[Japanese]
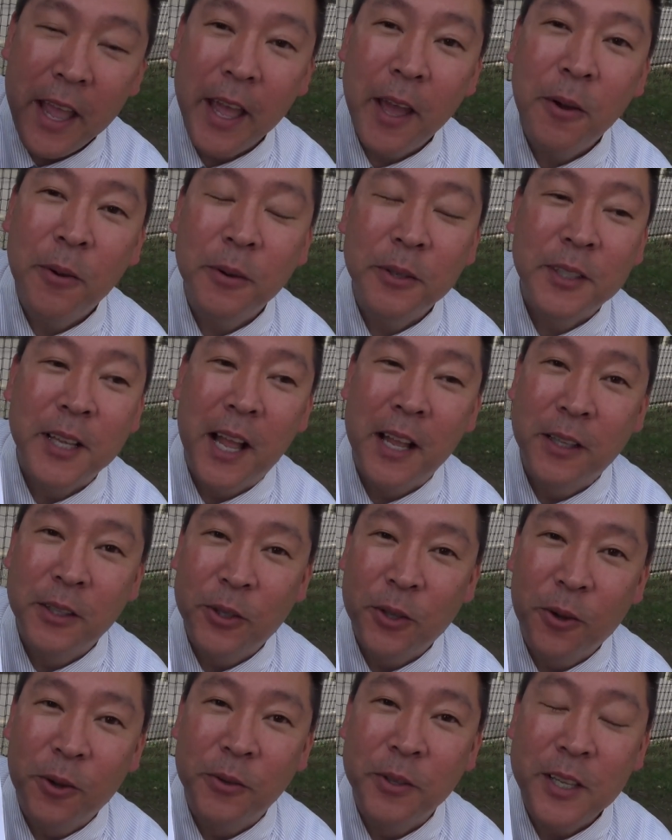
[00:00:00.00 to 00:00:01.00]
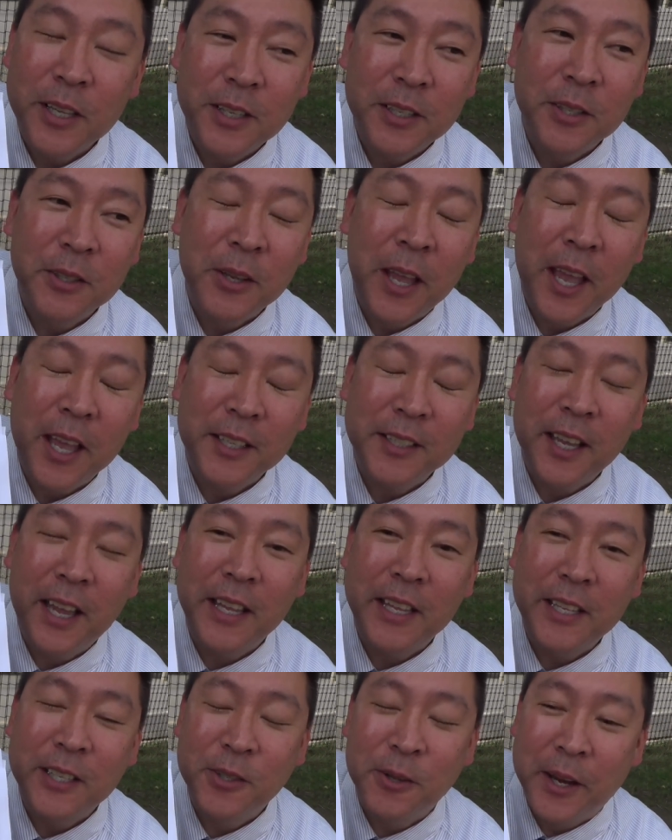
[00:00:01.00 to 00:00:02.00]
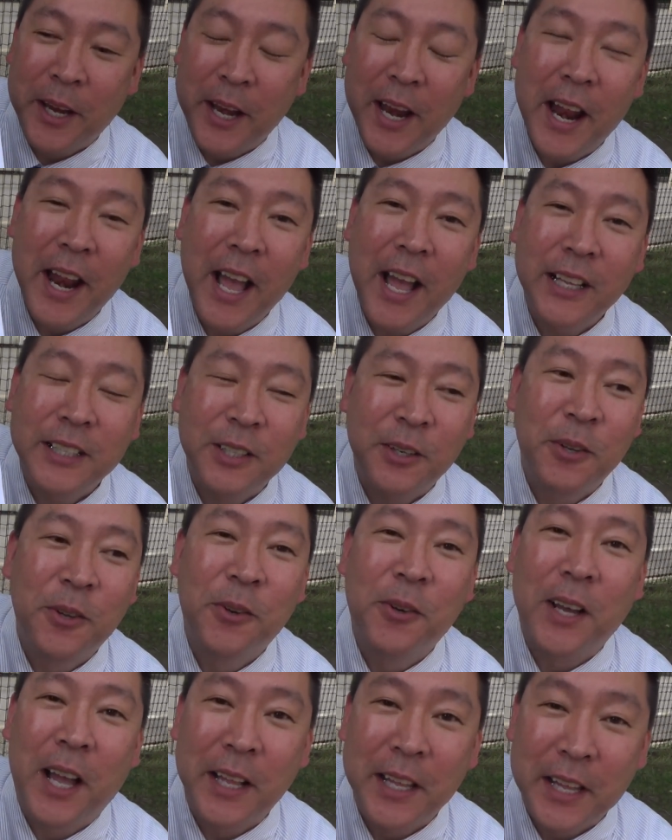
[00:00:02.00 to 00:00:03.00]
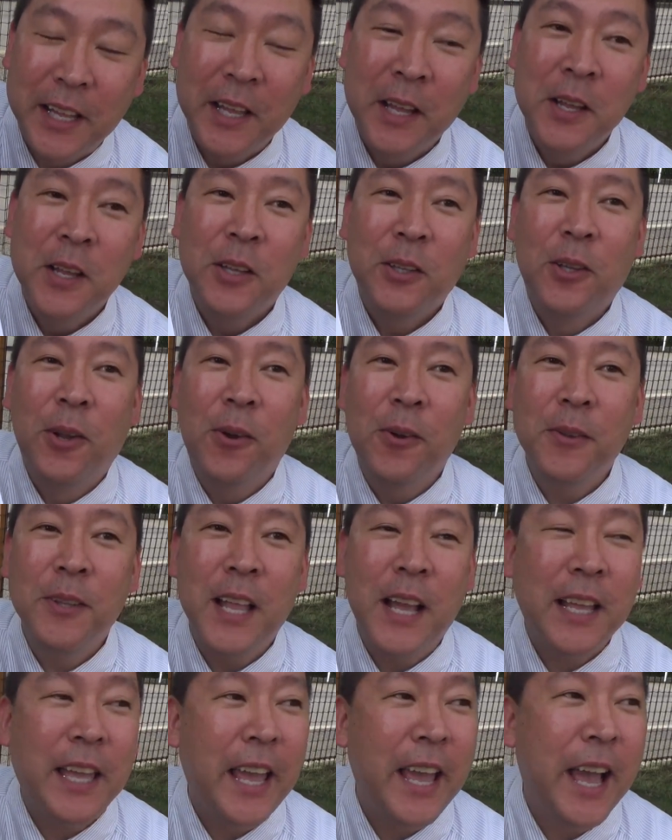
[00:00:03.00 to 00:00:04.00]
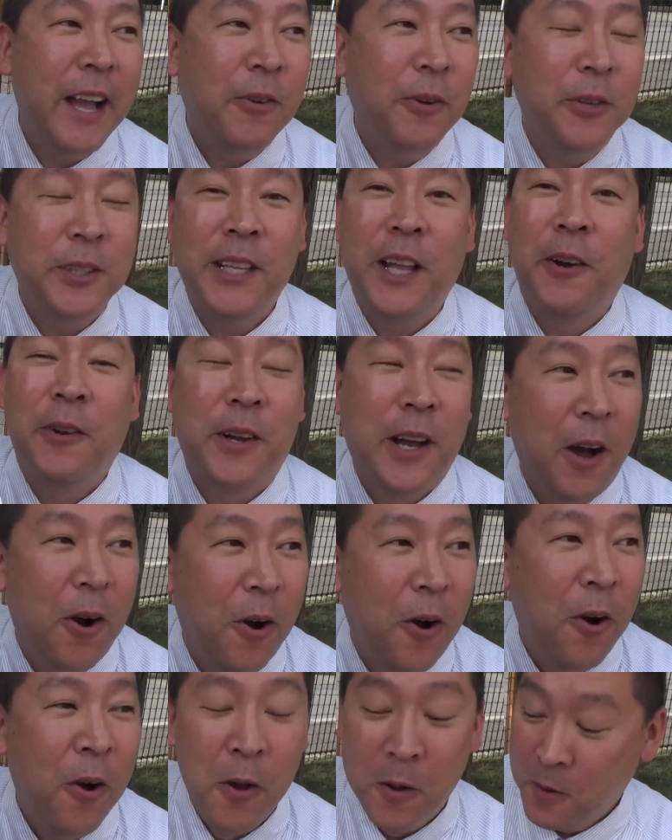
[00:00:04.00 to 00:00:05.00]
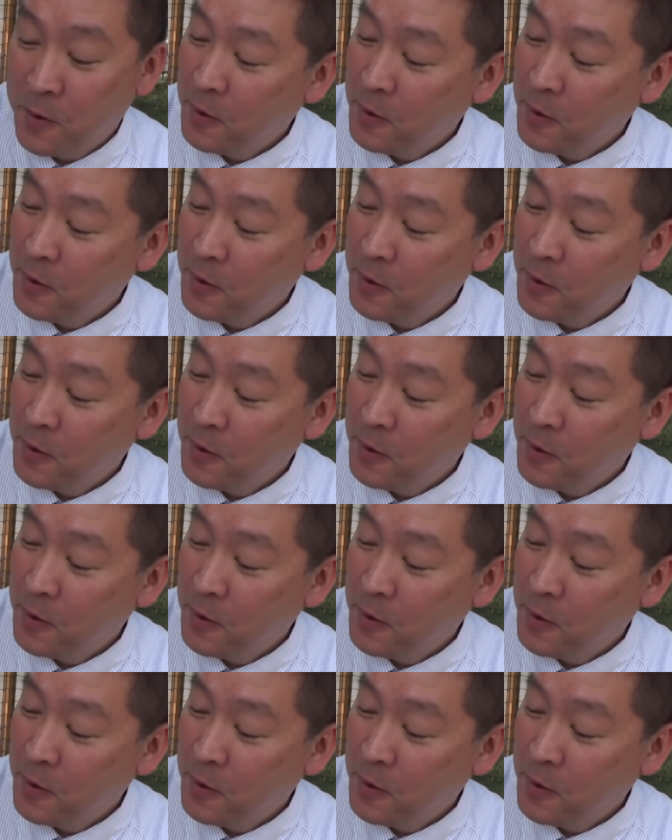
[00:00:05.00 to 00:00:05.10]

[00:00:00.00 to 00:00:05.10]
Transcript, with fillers: F さんと20平成24年7月の8日にどんな契約をしたのかを